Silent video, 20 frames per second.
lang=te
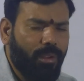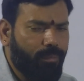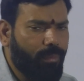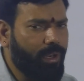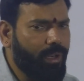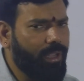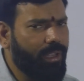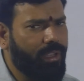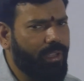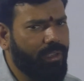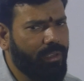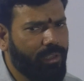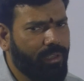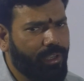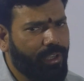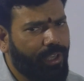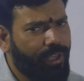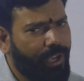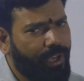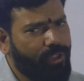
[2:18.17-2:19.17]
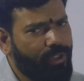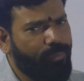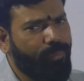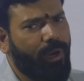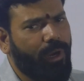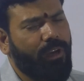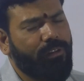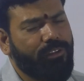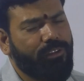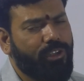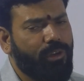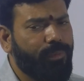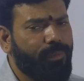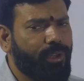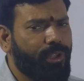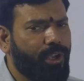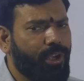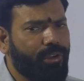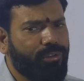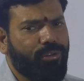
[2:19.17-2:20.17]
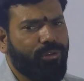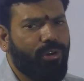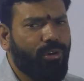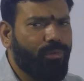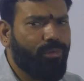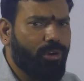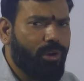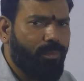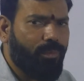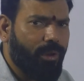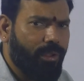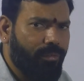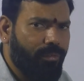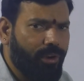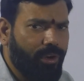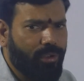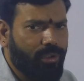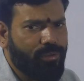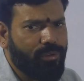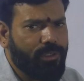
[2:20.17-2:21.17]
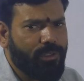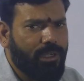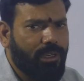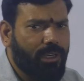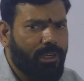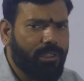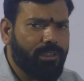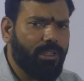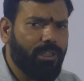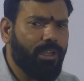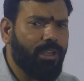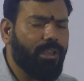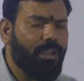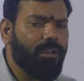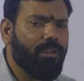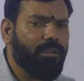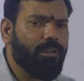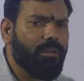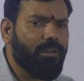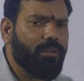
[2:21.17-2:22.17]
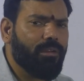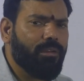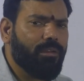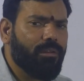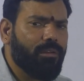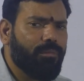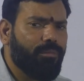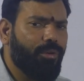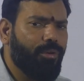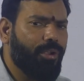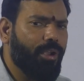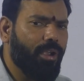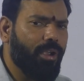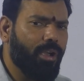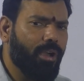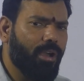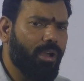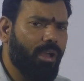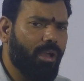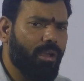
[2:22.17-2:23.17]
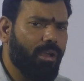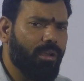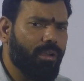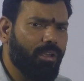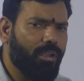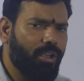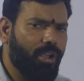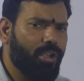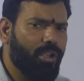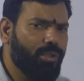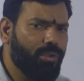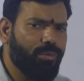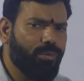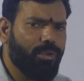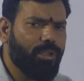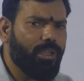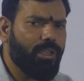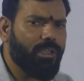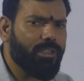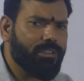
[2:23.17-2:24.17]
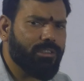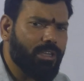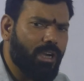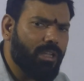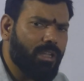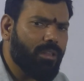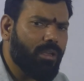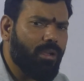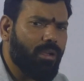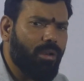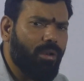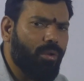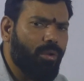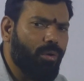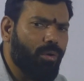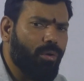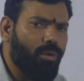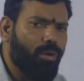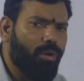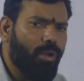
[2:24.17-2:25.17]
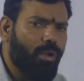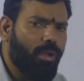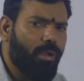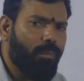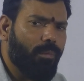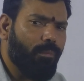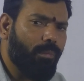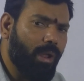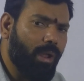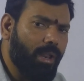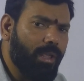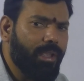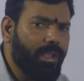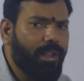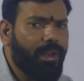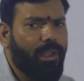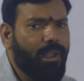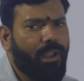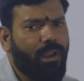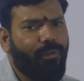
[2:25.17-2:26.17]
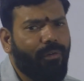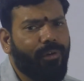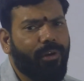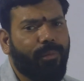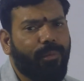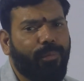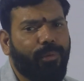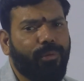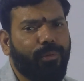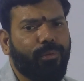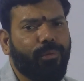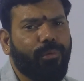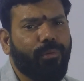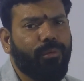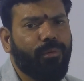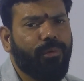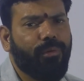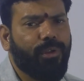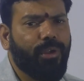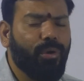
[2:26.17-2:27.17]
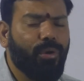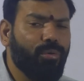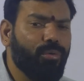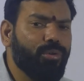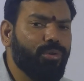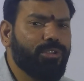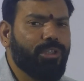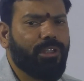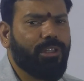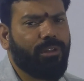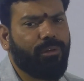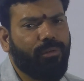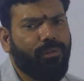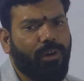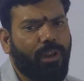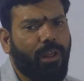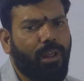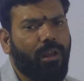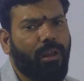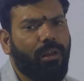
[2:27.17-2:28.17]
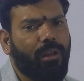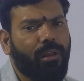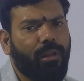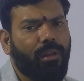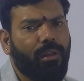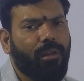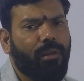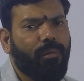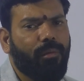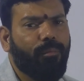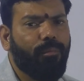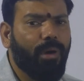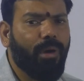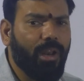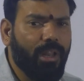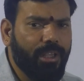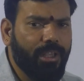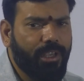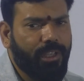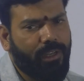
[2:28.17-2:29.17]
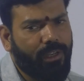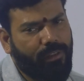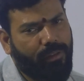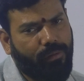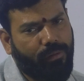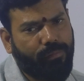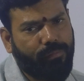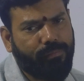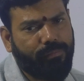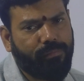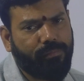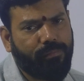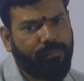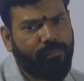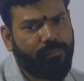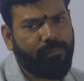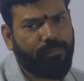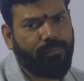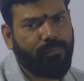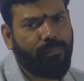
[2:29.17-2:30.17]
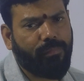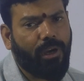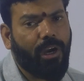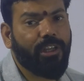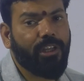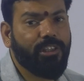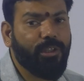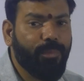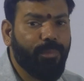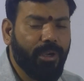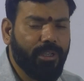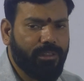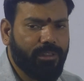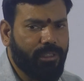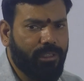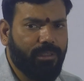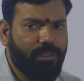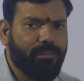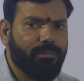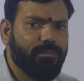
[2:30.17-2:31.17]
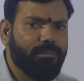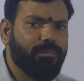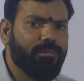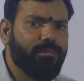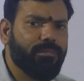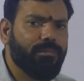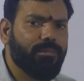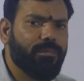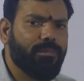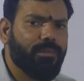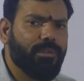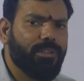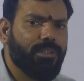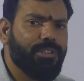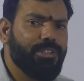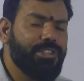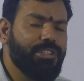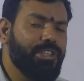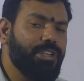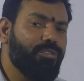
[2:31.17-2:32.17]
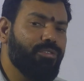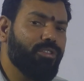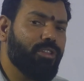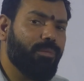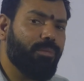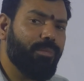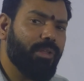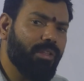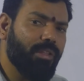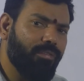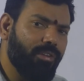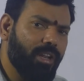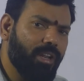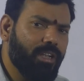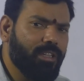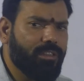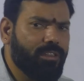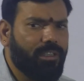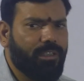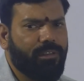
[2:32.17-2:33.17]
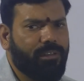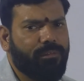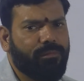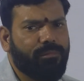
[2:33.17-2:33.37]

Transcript: మరి కేతు మహాదశలు మీరు కేతులో ఉన్నప్పుడు ఈ వీడియో చూసినట్టయితే ముఖ్యంగా కేతువుకి జాతకంలో బలహీనంగా ఉన్నప్పుడు ఎక్కువ శాతం కూడా బలహీనతలు అతిభక్తి జీవితం మీద విరక్తి